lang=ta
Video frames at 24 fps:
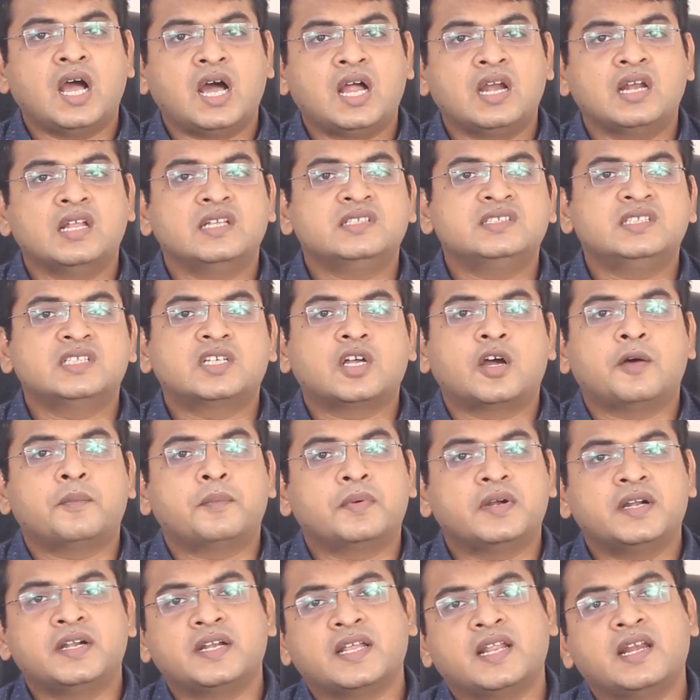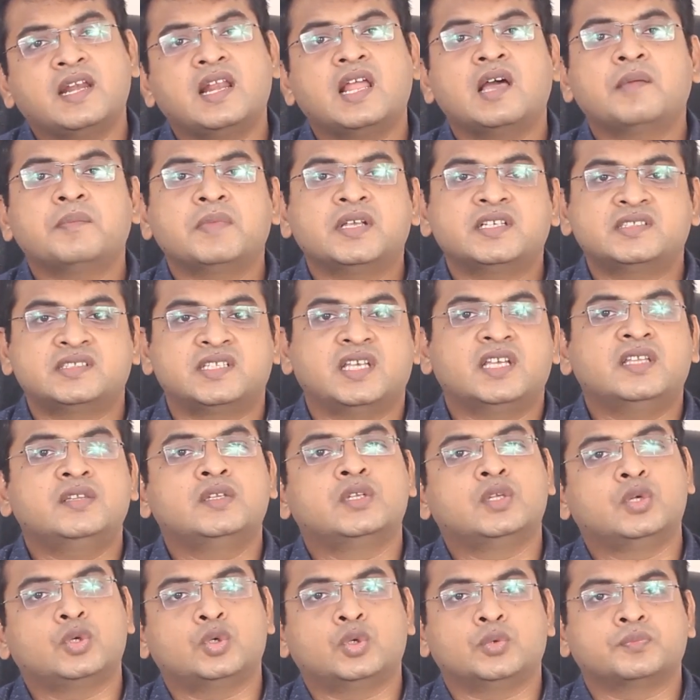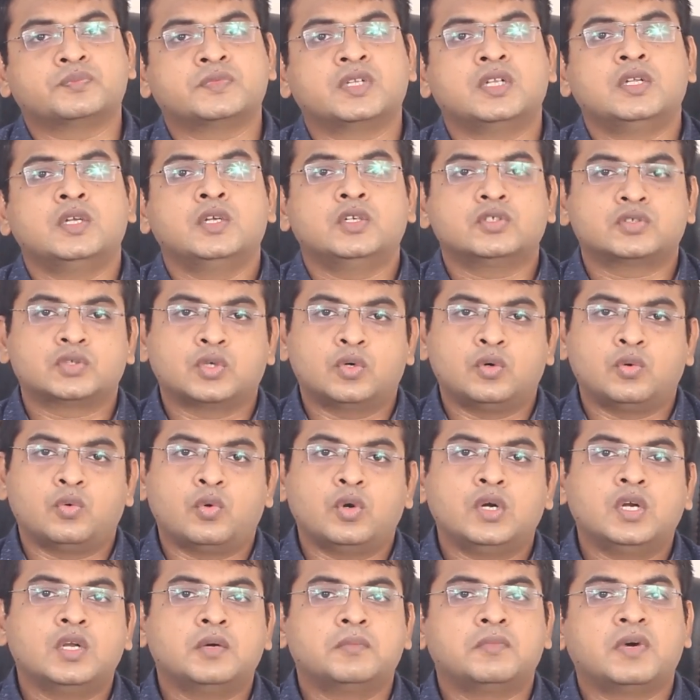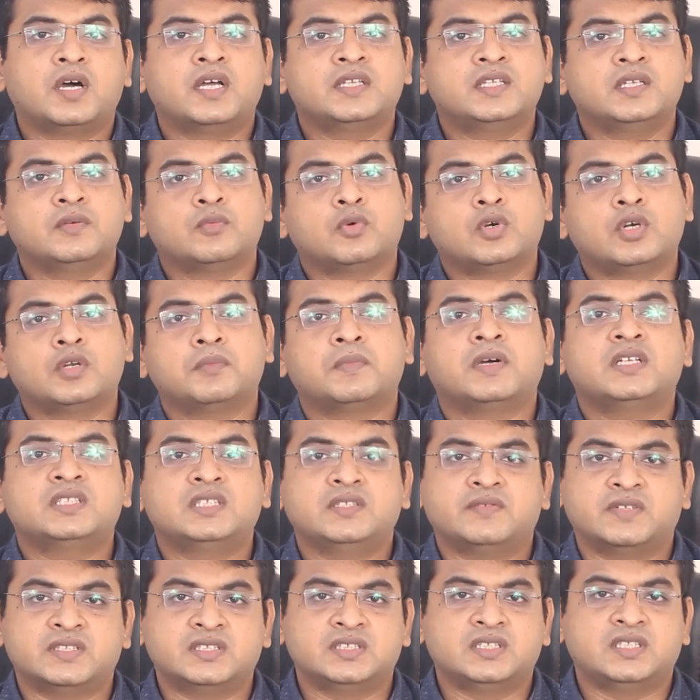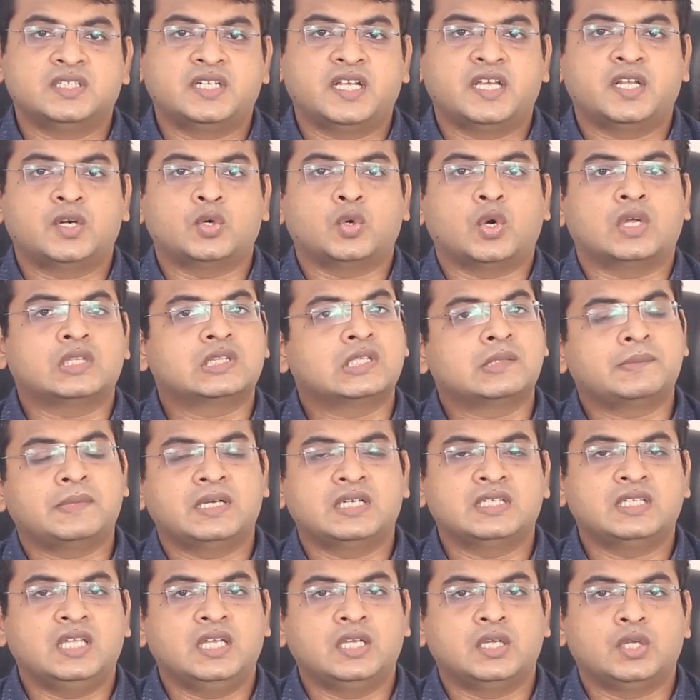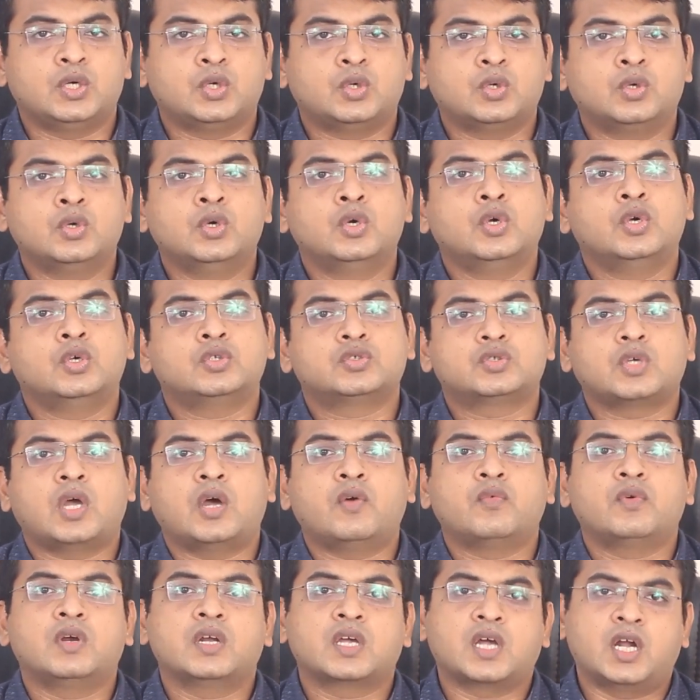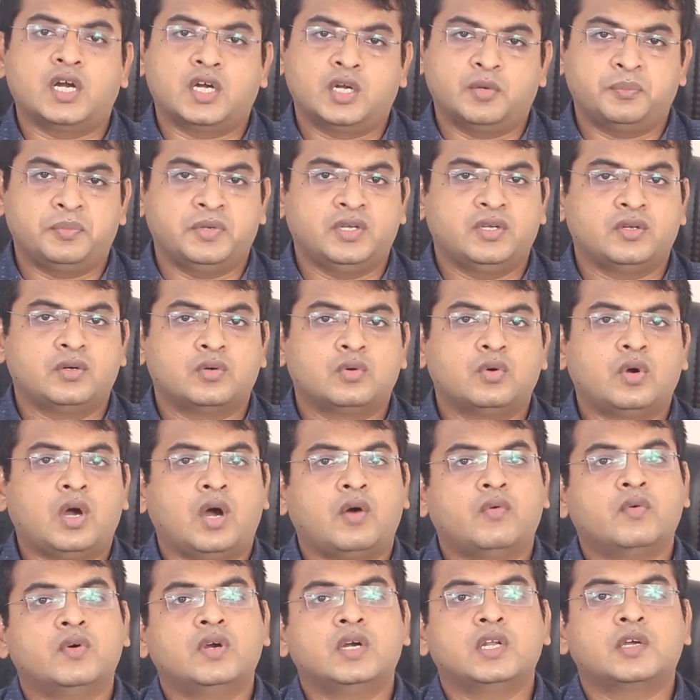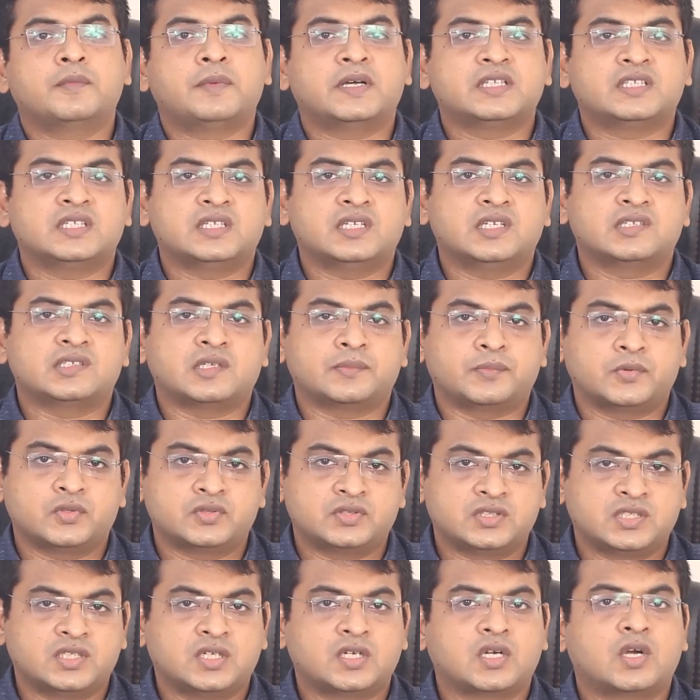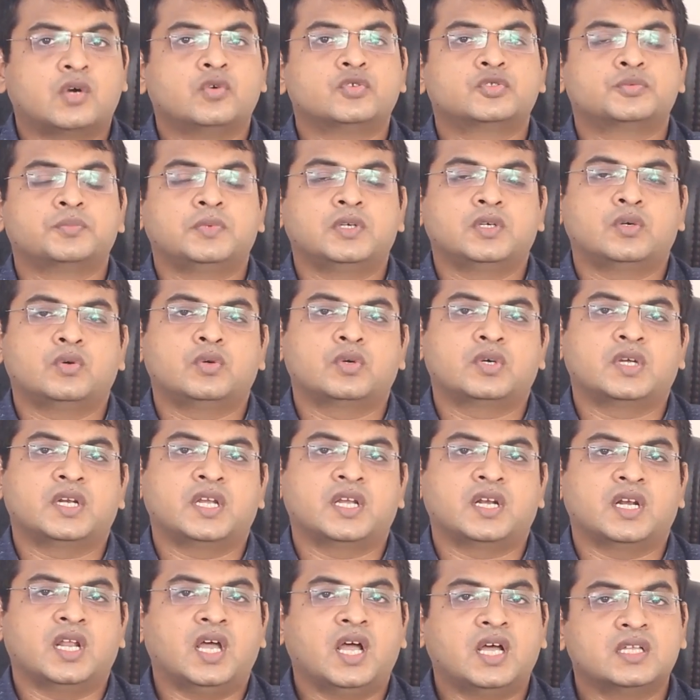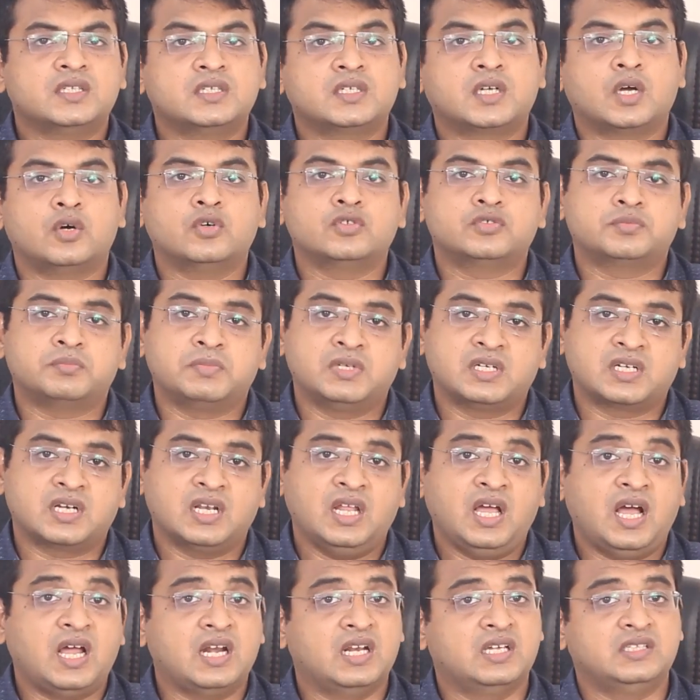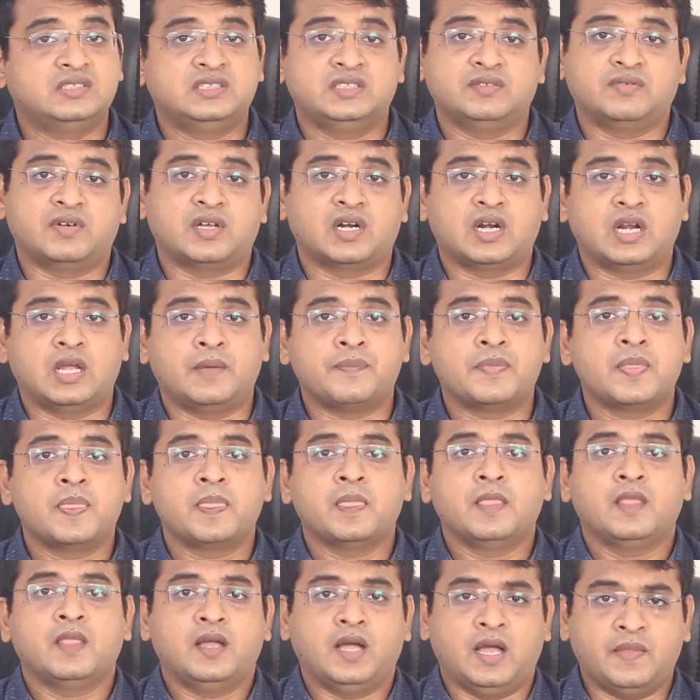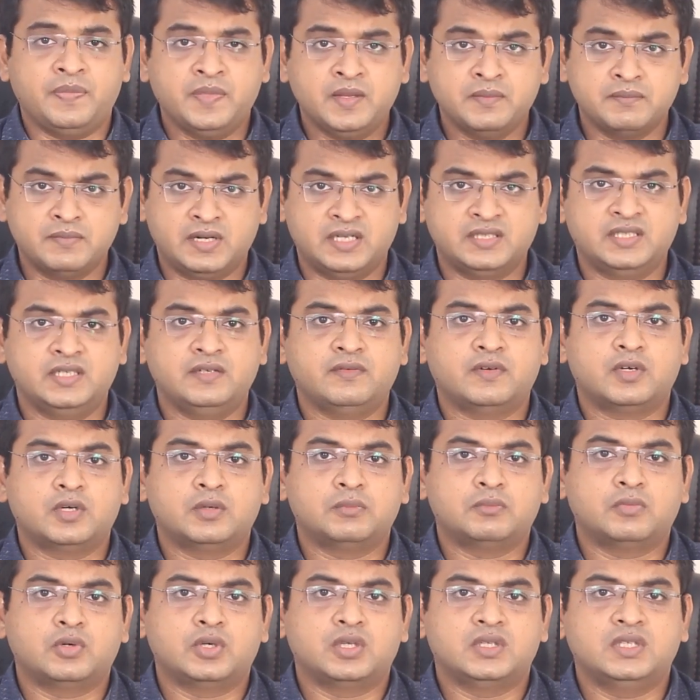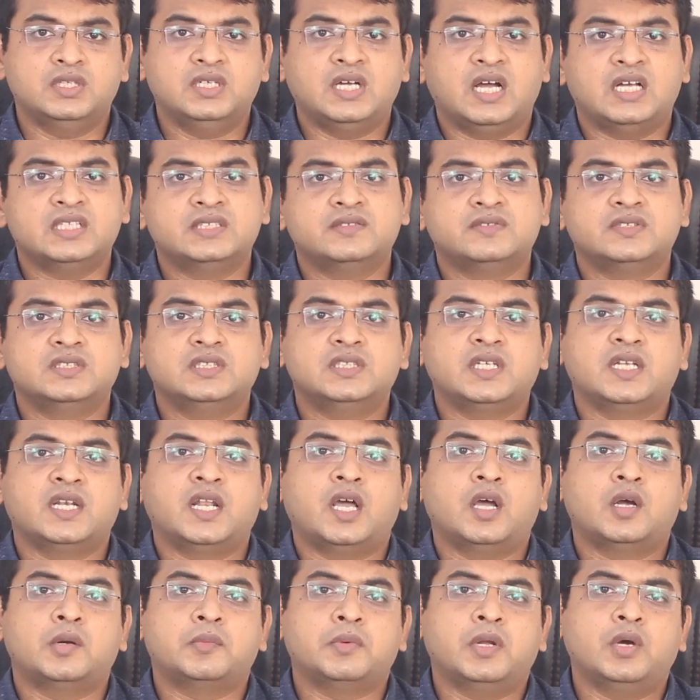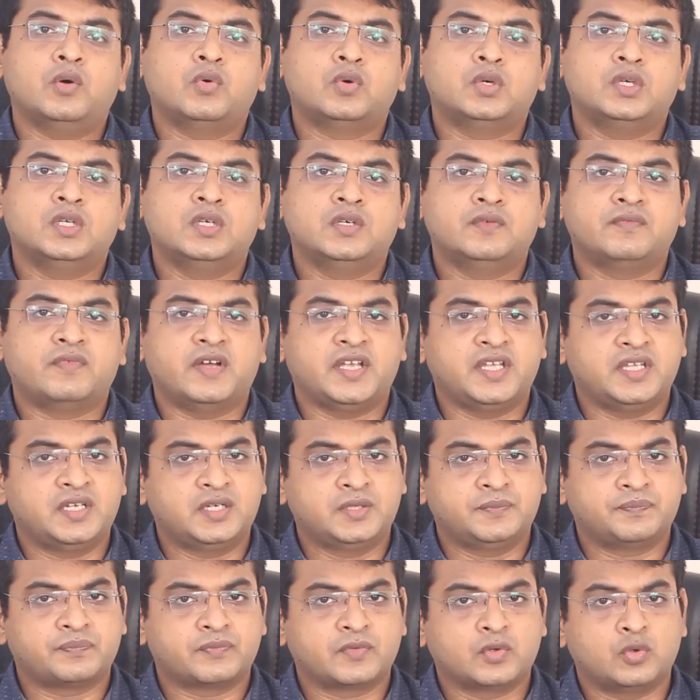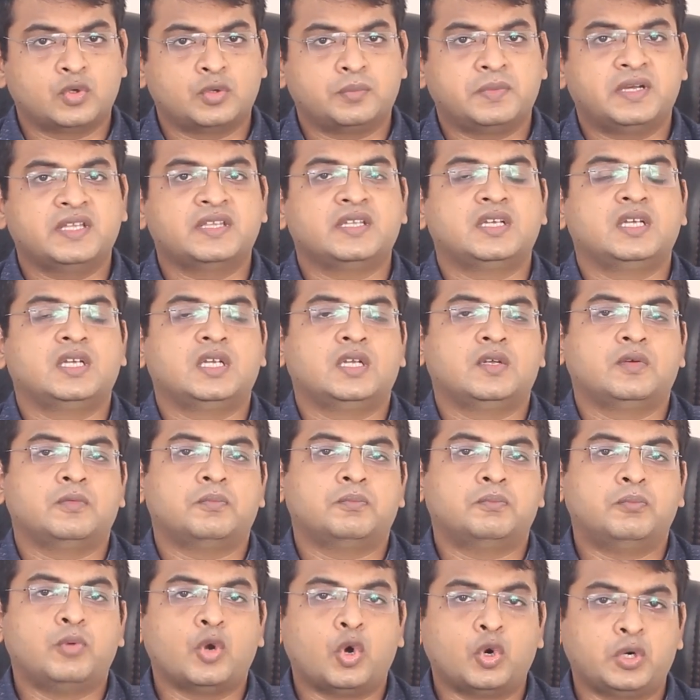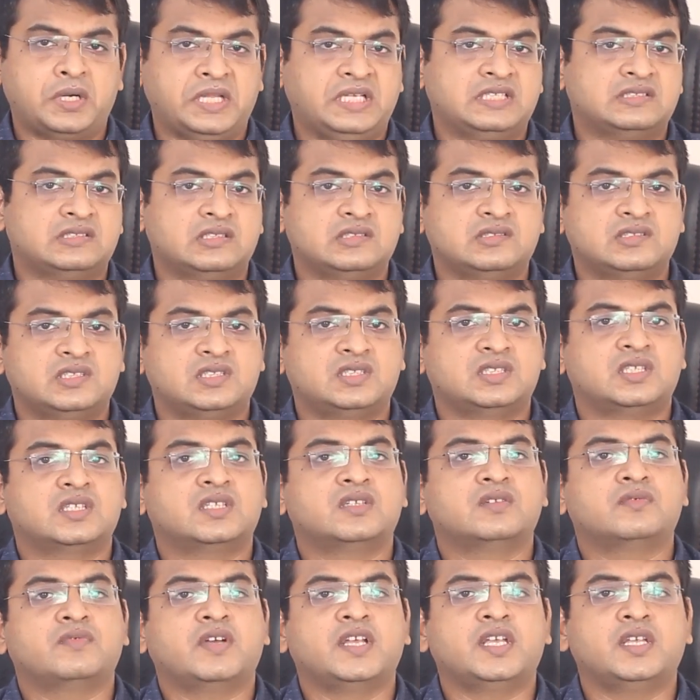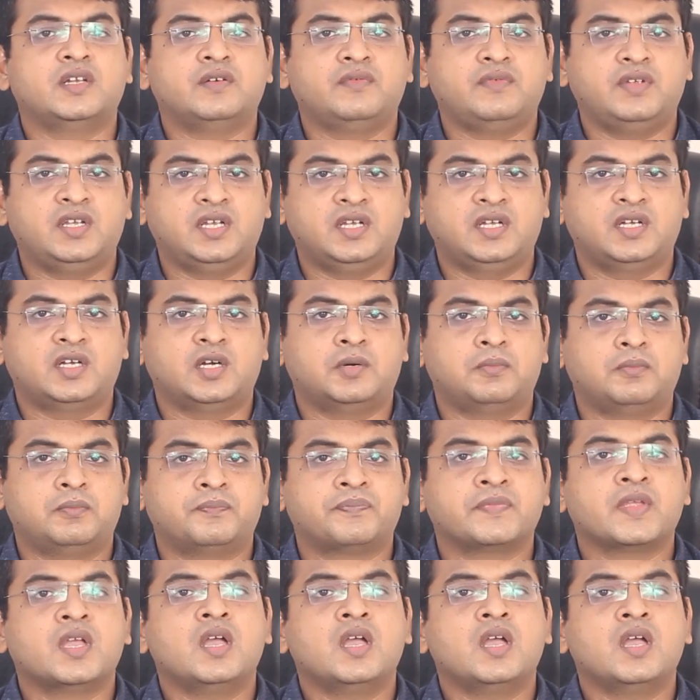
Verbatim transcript: அலர்ஜி காம்பனண்ட் எல்லாமே சேர்ந்து இருக்கும் ஸோ ஒன்று மாற்றி ஒன்று மாற்றி வந்துக்கிட்டே இருக்கும் அந்த மாதிரி தான் இருக்கும் ஸோ அவங்களுக்கு அட்டப்பி இருக்கும் அவங்களுக்கு பார்த்தீங்கன்னா சப்போஸ் நீங்கள் கவுஸ் மில்க் கொடுக்குறீங்கன்னா அது கவுஸ் மில்கில் அலர்ஜி வரலாம் அந்த மாதிரி வரும் பொழுது அது வந்து என்ன ஆகும்னா ஒன்று வயிறு ஒரு மாதிரி ப்ளோட்டிங் சென்சேஷன் அதாவது வயிறு வீக்கம்